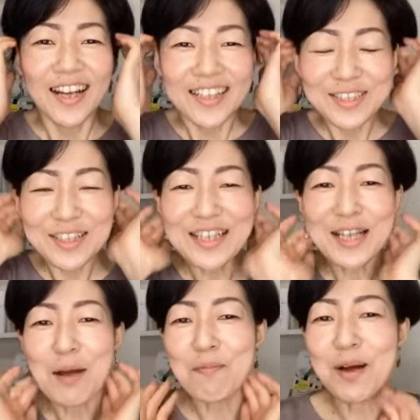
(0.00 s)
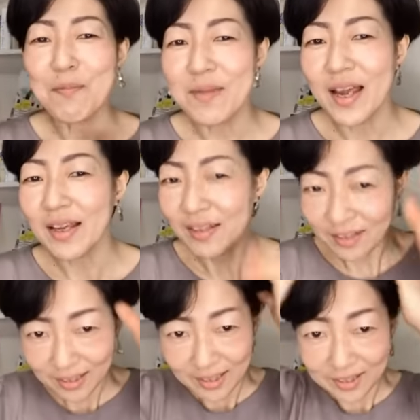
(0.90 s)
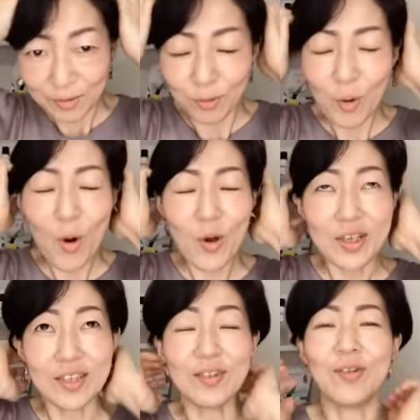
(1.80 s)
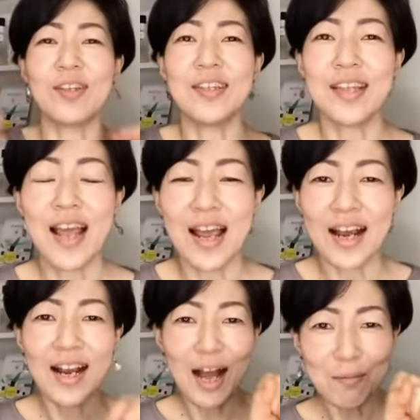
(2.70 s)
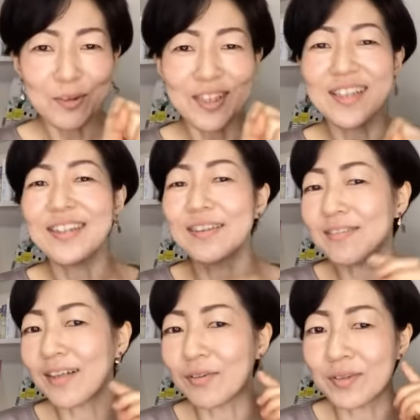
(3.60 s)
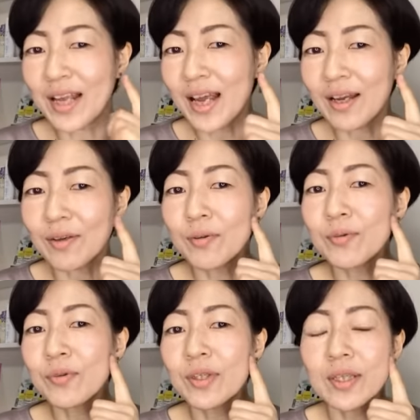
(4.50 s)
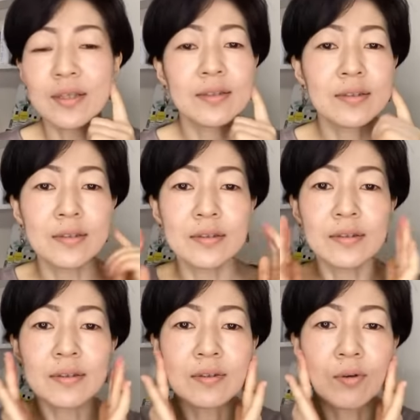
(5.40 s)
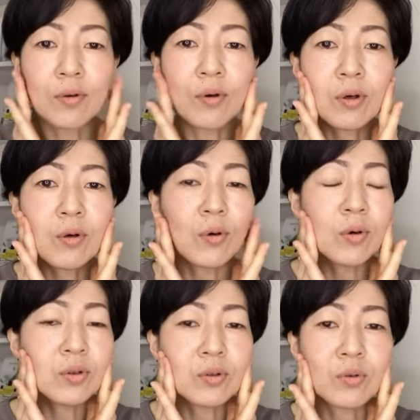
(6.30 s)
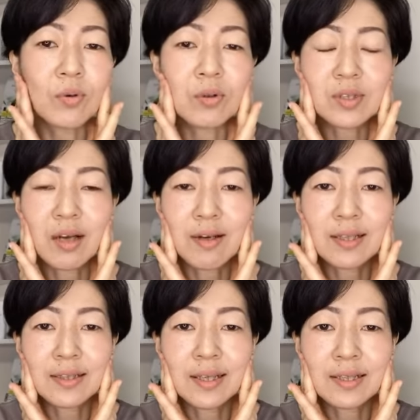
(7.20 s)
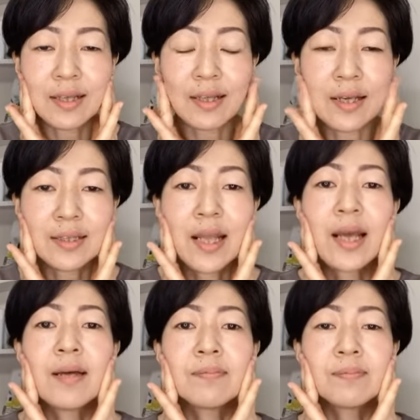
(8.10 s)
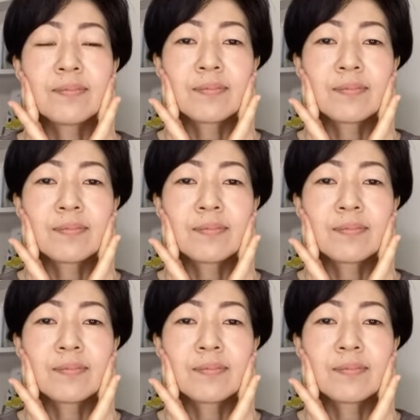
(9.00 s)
で次3番目抗菌といって噛む筋肉なので本当にここ頬のところ触っていただいて